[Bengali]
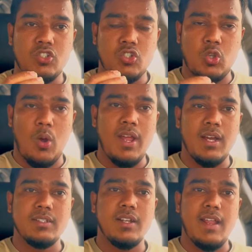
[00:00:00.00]
ছয়
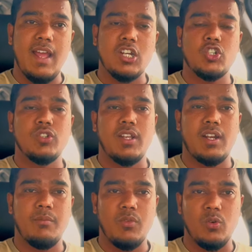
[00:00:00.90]
হাজার একশো
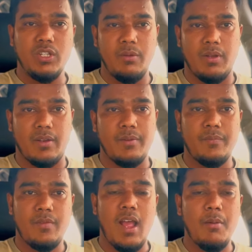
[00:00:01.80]
দেড়হাম হতে পারে
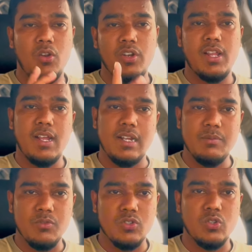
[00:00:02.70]
আবার অনেকে এখানে
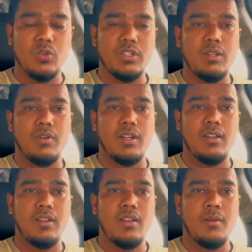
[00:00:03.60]
প্রশ্ন করতে পারে
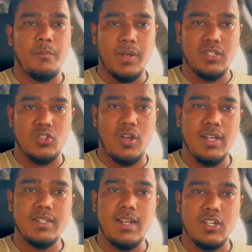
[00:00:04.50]
বাই ছয়
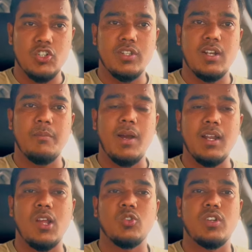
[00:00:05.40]
হাজার একশো দেড়হাম
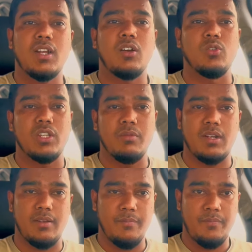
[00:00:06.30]
বাংলায় কত টাকা হতে
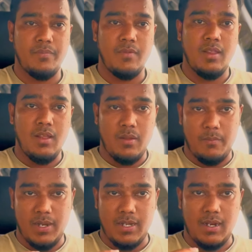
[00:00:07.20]
পারে
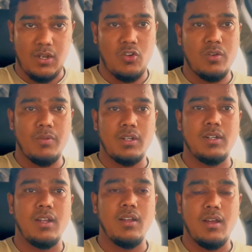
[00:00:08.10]
বাই টাকা
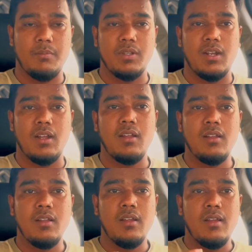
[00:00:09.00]
কনভার্টটা আপনারা
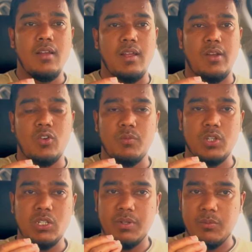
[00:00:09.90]
এখন
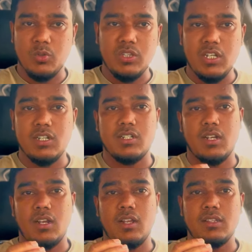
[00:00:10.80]
বর্তমানে বত্রিশ
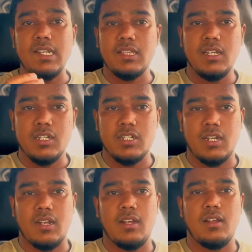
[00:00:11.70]
টাকা তেত্রিশ
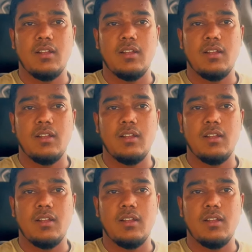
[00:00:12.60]
টাকা